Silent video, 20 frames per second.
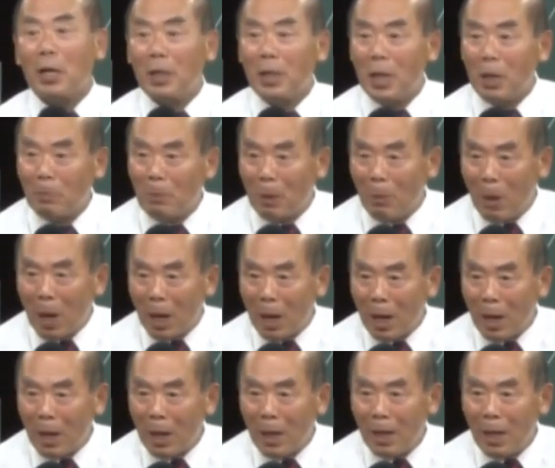レビは
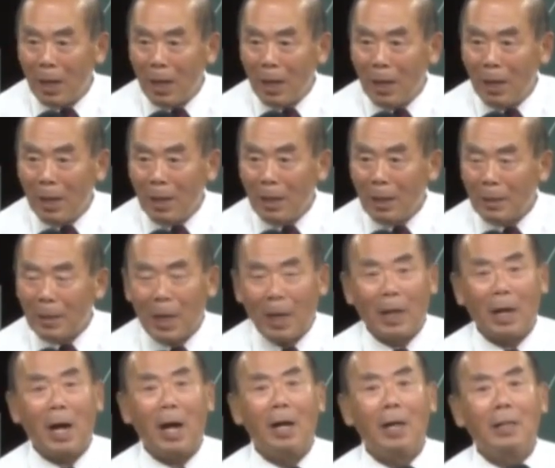だか
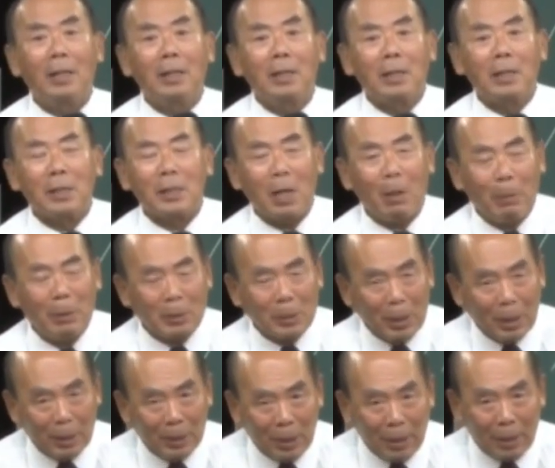ら差別
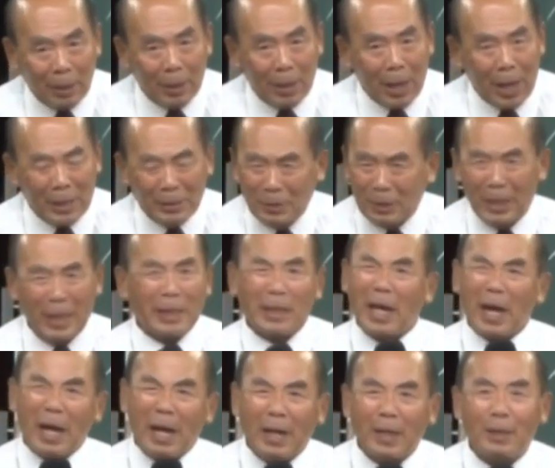されてあいつら
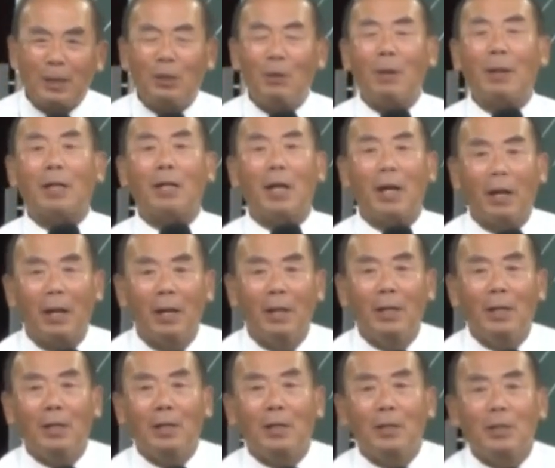たやって言われて
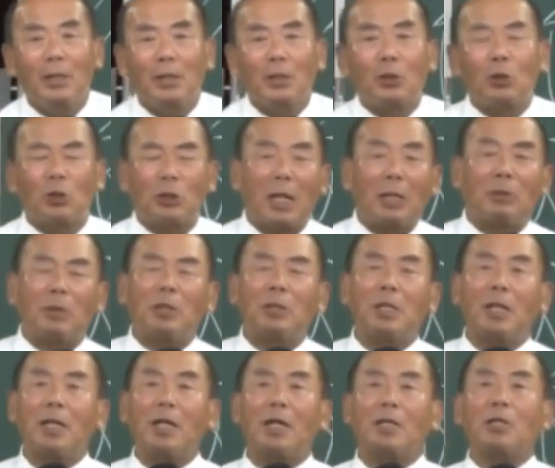屠殺し
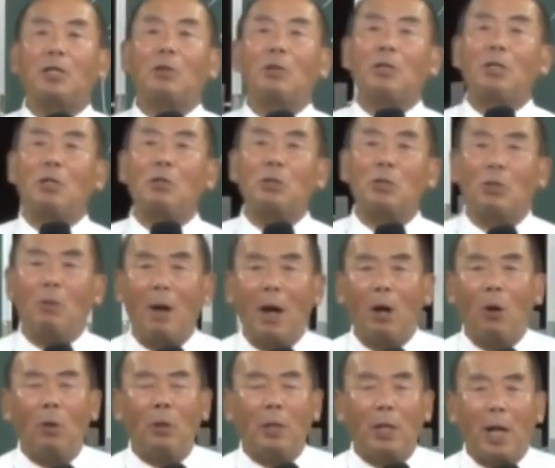たりやってくれてる人は
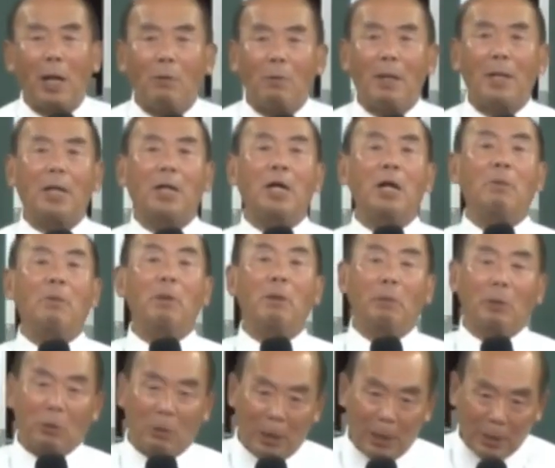本来はレビ
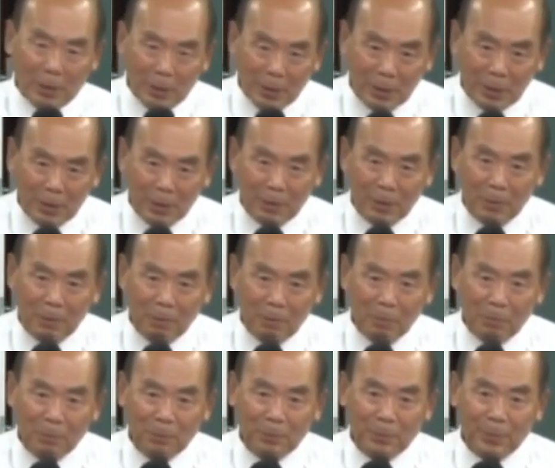人なんです
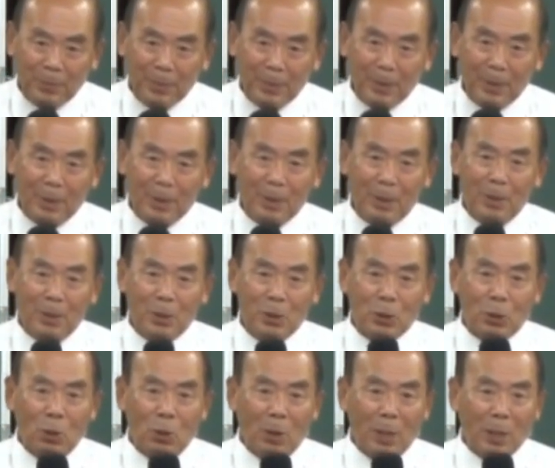
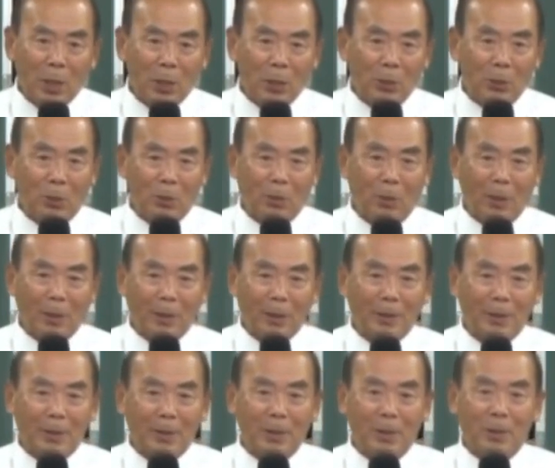昭和天皇は
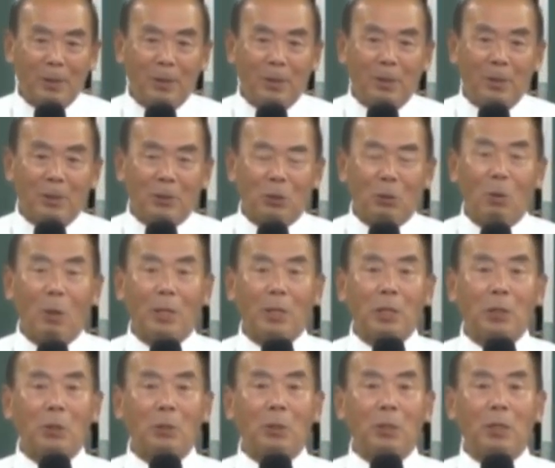昭和
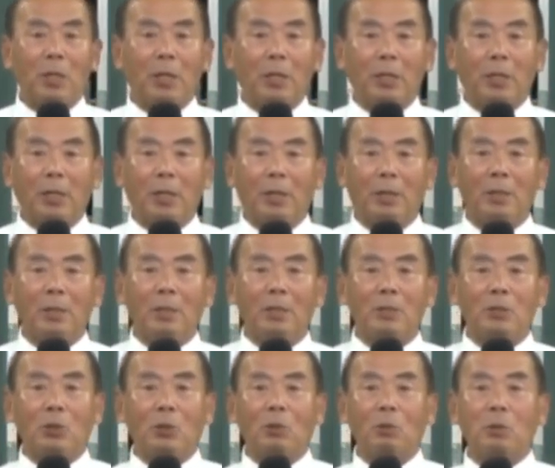22年に
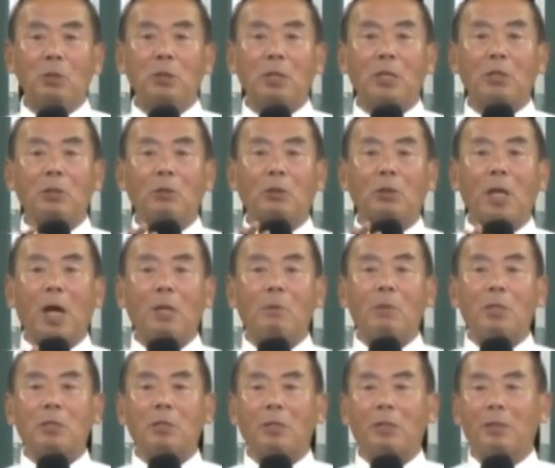その牛たちと対
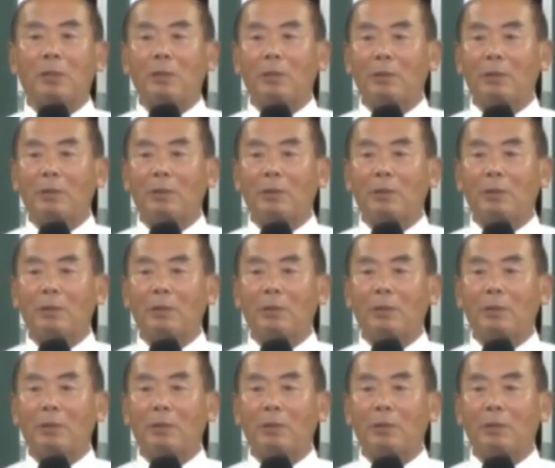面した